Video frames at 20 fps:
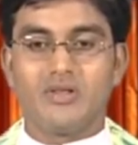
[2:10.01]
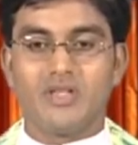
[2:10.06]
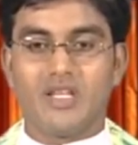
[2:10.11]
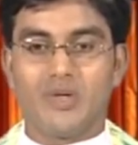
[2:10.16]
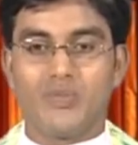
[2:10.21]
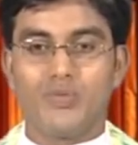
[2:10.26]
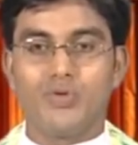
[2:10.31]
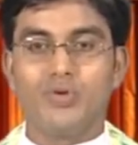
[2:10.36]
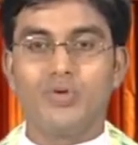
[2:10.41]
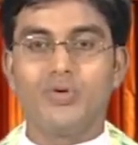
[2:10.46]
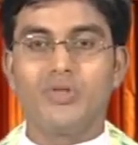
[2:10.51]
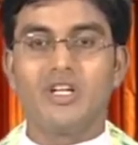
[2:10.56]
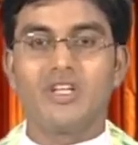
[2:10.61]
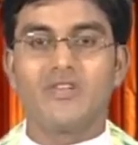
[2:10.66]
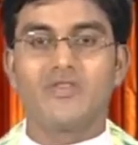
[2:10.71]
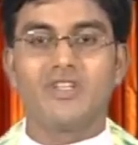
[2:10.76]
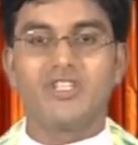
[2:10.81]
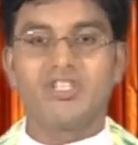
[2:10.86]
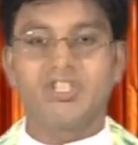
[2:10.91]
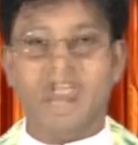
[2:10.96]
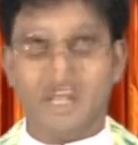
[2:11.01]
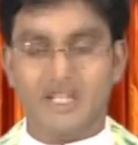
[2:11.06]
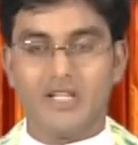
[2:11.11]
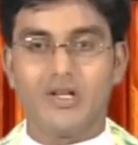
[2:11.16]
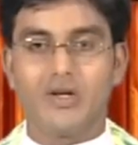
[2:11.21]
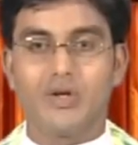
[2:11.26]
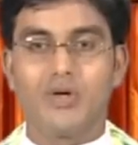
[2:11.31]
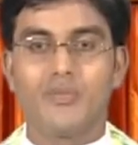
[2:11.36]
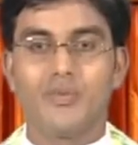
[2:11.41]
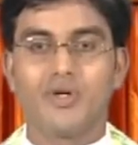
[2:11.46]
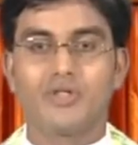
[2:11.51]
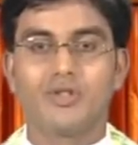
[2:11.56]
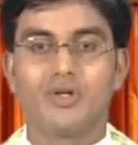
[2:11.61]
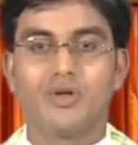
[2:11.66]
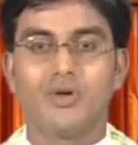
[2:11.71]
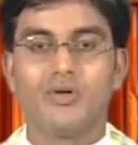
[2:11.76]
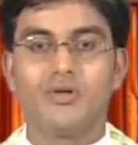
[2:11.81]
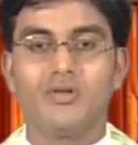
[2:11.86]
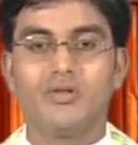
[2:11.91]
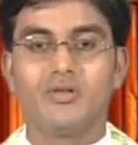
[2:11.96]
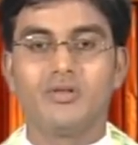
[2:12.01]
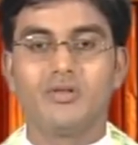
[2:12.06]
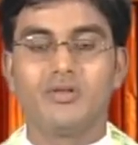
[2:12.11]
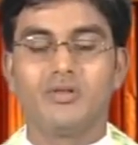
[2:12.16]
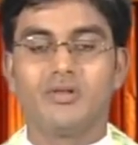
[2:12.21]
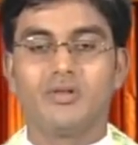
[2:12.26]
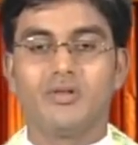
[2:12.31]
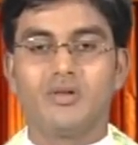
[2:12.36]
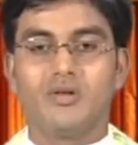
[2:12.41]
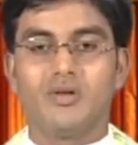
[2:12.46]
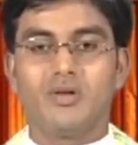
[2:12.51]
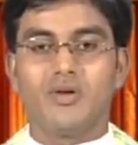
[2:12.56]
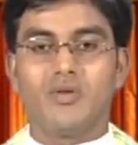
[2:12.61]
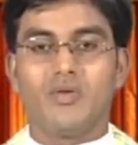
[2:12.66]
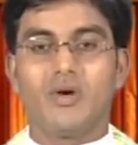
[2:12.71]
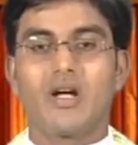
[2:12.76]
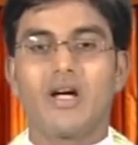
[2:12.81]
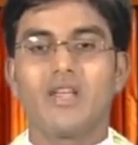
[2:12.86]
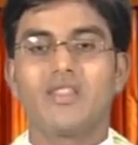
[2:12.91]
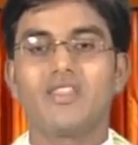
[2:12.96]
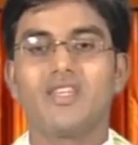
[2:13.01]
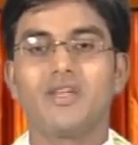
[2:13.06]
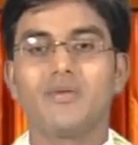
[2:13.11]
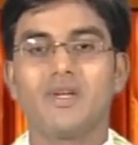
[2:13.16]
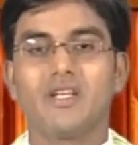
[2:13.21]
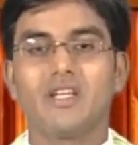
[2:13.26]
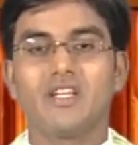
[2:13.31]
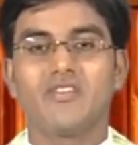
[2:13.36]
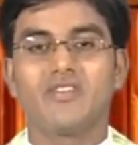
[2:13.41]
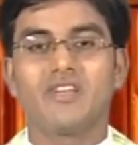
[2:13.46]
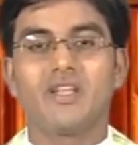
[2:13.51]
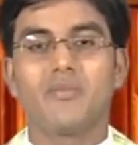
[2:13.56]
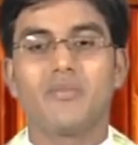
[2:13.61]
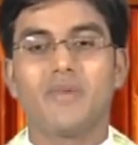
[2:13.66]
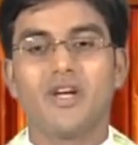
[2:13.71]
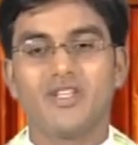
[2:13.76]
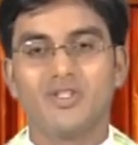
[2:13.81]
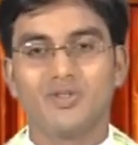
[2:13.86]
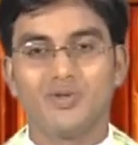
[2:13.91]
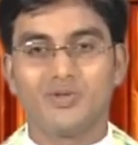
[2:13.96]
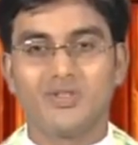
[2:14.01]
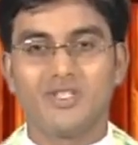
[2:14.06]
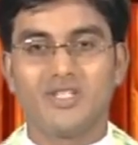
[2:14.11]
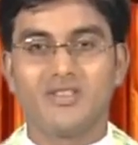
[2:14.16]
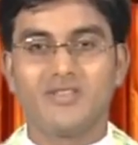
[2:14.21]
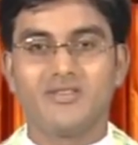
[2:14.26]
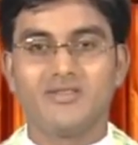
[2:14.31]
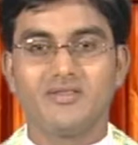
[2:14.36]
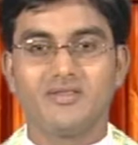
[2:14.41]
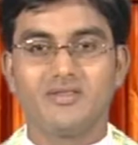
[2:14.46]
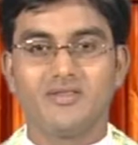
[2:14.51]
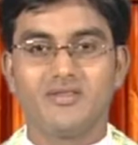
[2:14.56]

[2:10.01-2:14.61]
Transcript: తన ముందున్నటువంటి సీట్లో బస్సులో ఒక అందమైనటువంటి అమ్మాయిని చూశాడు